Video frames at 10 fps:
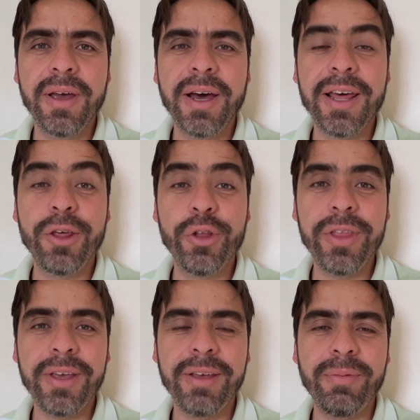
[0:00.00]
¿A
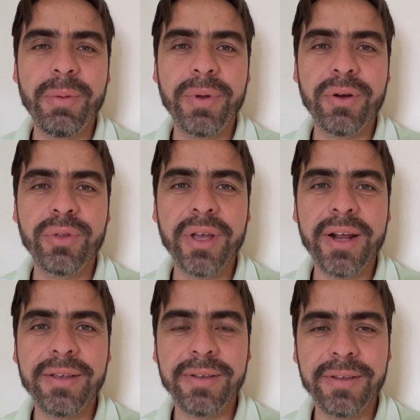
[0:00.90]
dónde? Me
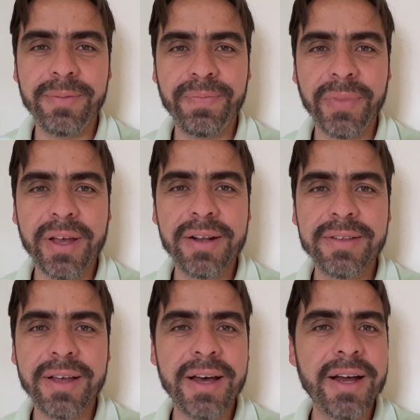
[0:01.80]
preguntarás. ¿Al
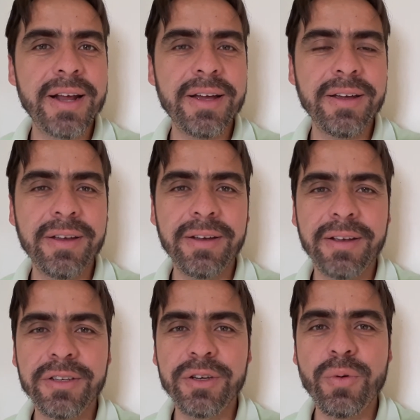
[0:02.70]
Sahara?
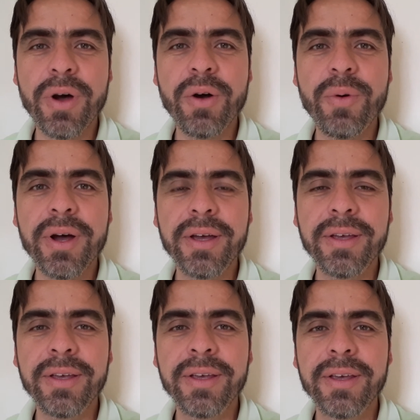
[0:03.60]
¿A Chihuahua?
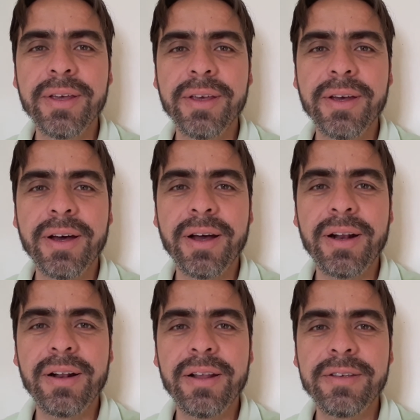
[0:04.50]

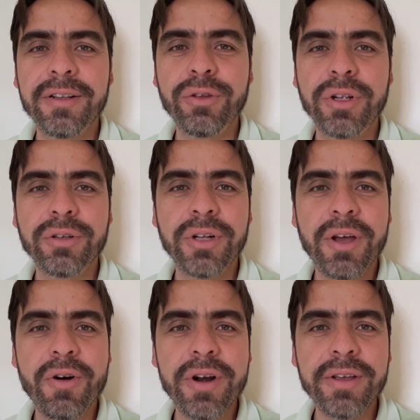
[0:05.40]
¿Al desierto de los
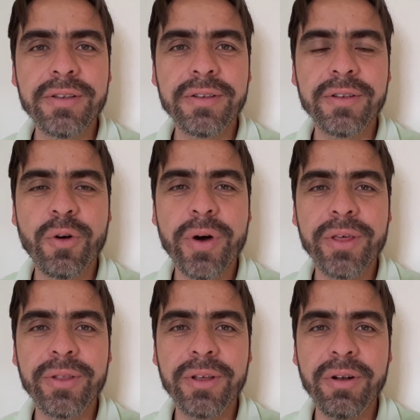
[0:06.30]
leones? ¿O a
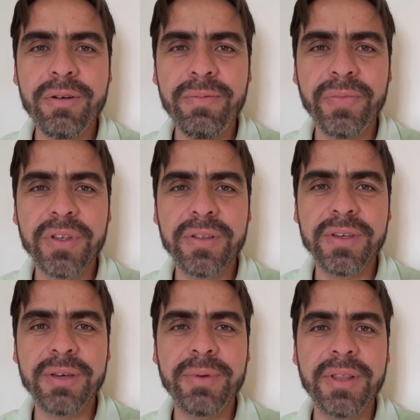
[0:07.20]
dónde no?
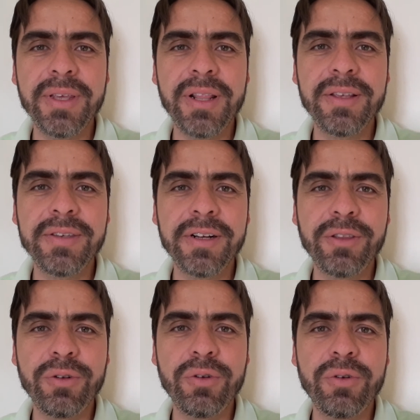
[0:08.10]
Sencillamente el
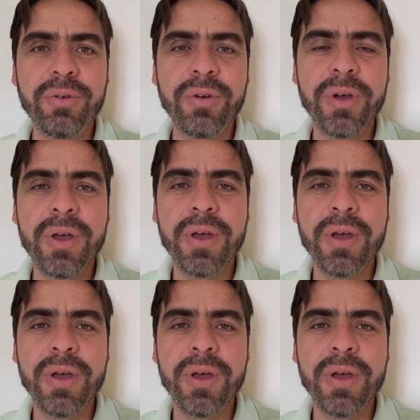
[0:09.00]
desierto no...